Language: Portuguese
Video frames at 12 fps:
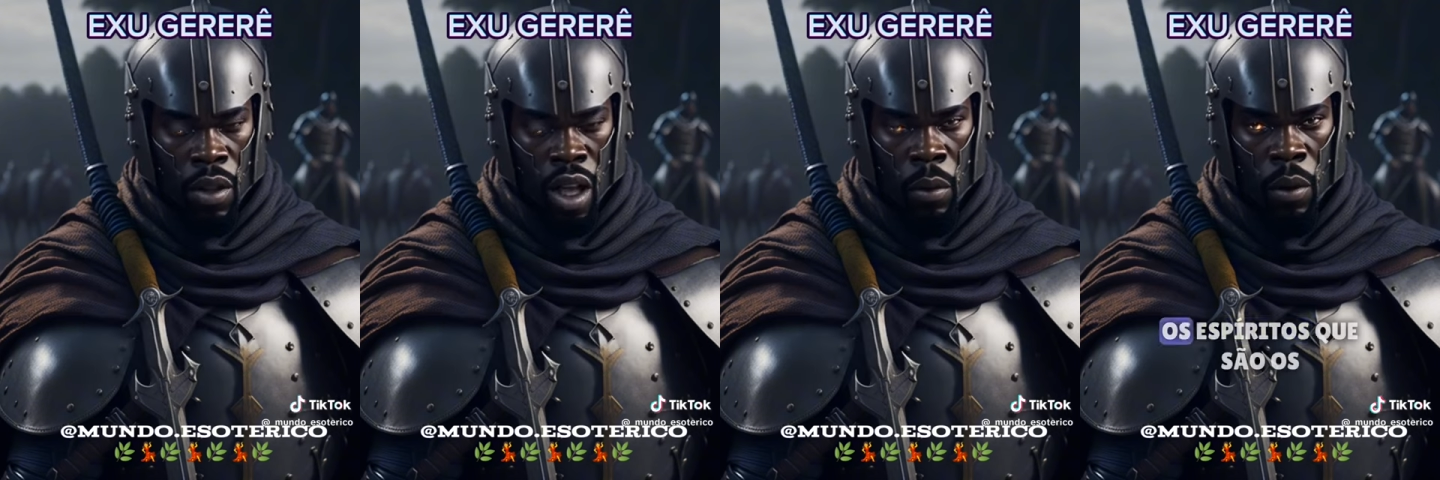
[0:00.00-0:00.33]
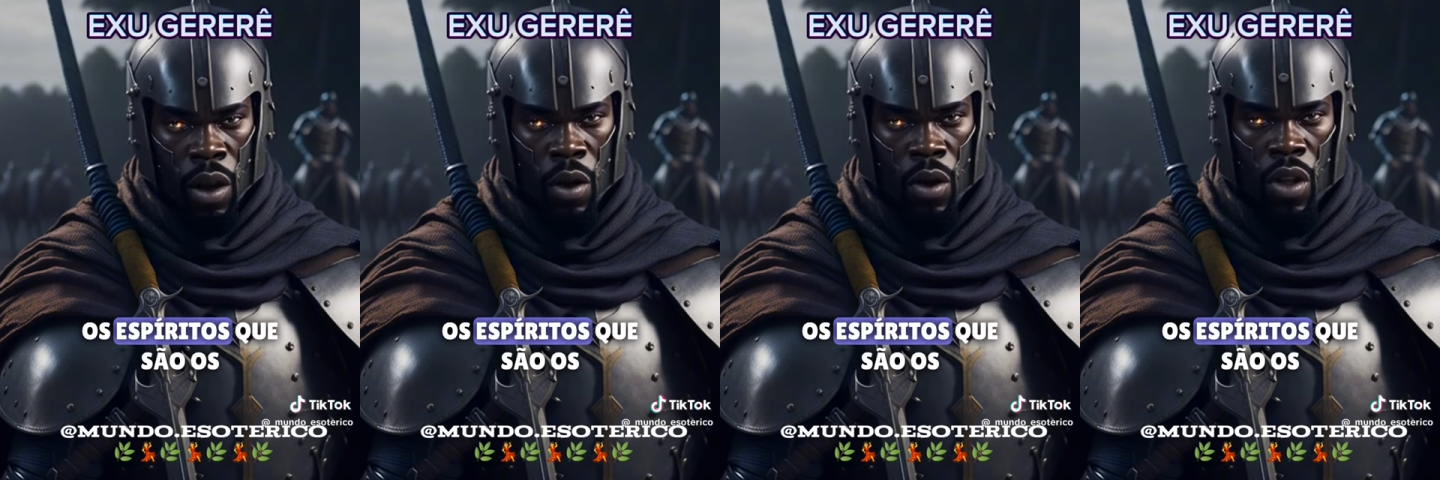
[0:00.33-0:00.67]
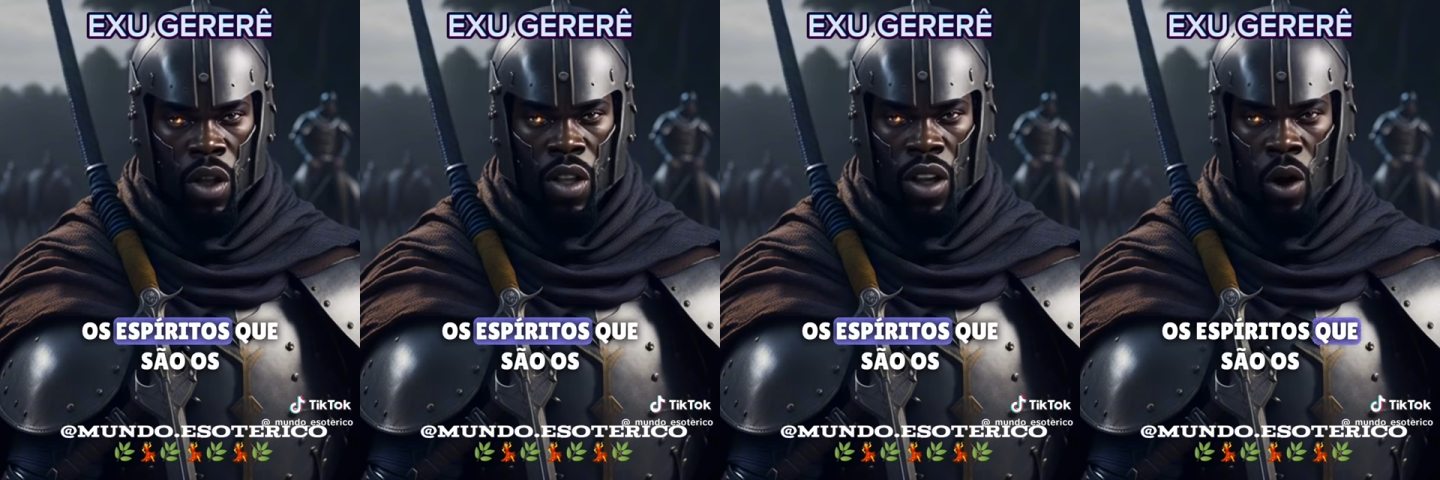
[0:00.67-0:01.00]
Os
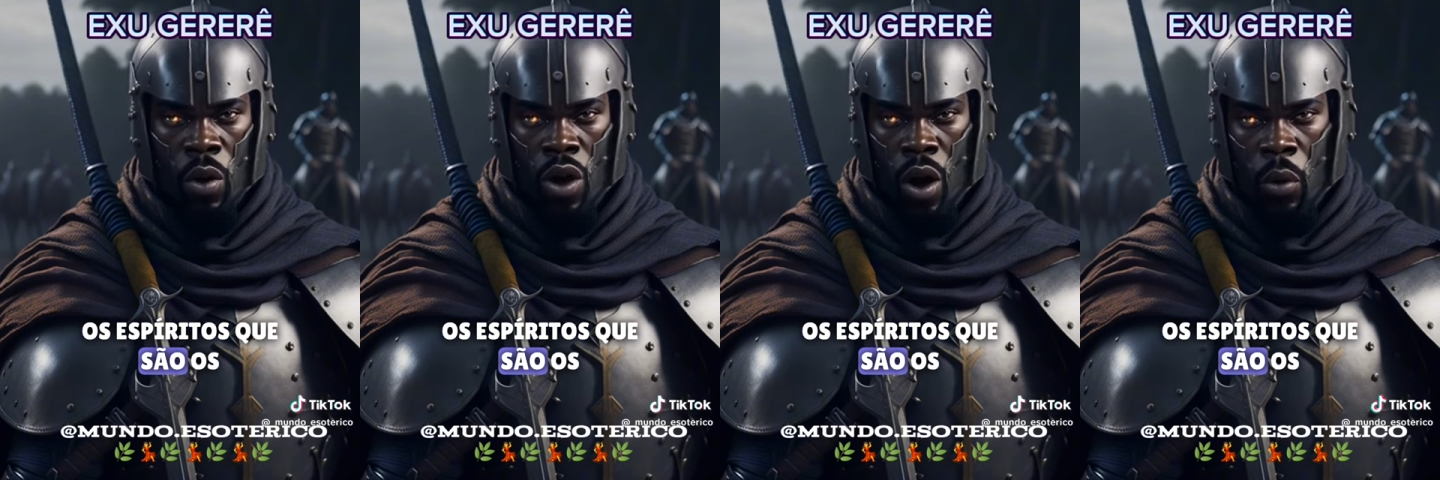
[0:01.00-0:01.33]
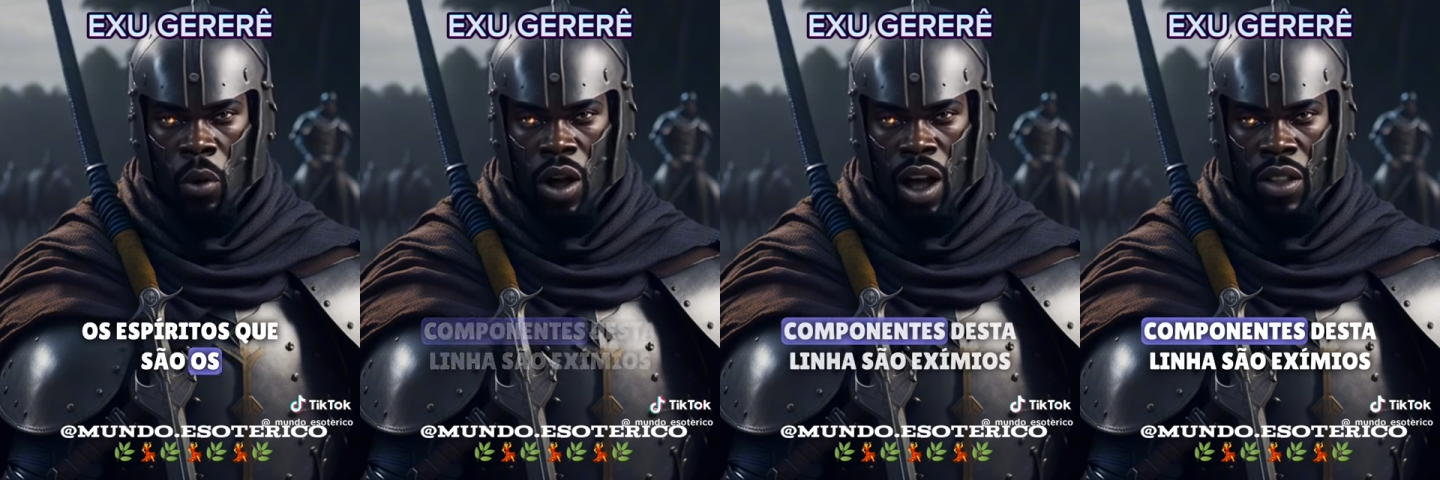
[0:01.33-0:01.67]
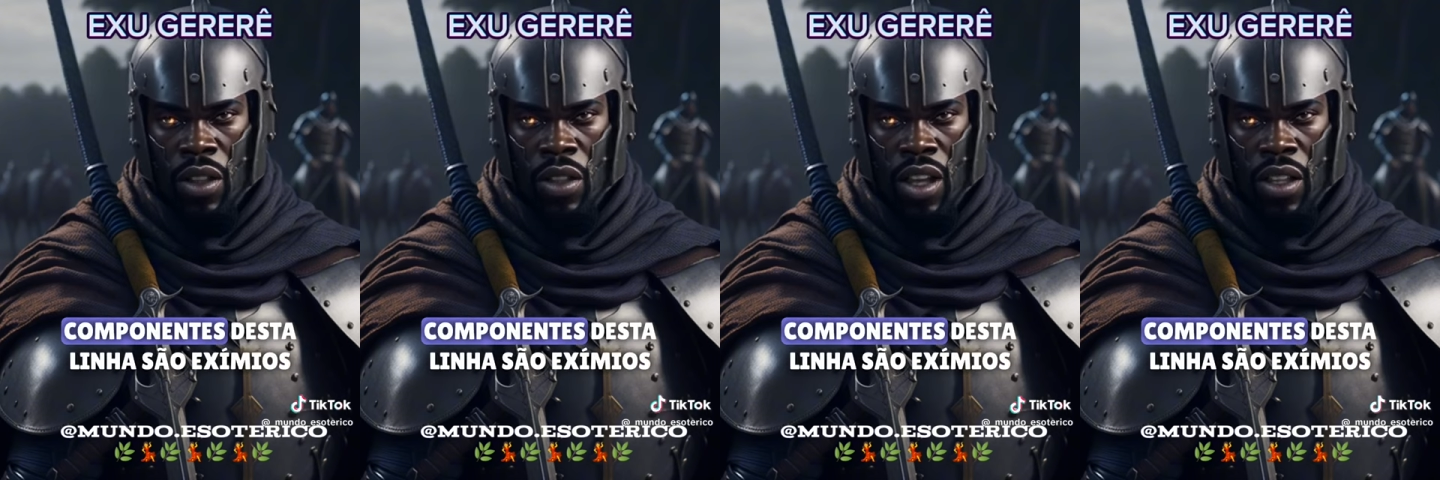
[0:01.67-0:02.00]
espíritos que são os
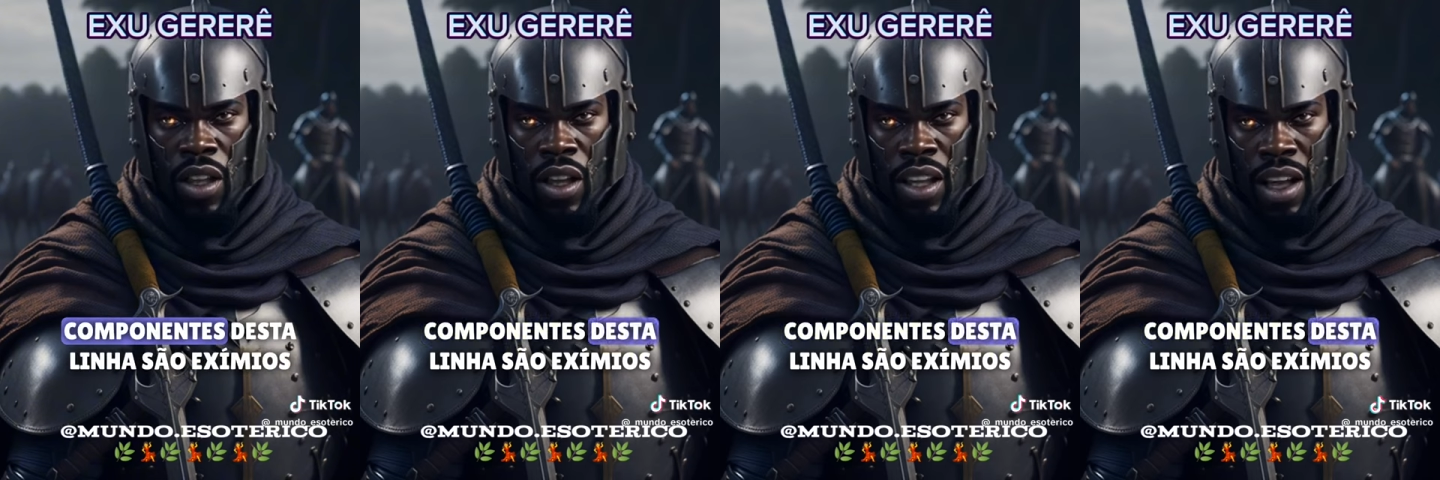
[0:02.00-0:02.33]
componentes desta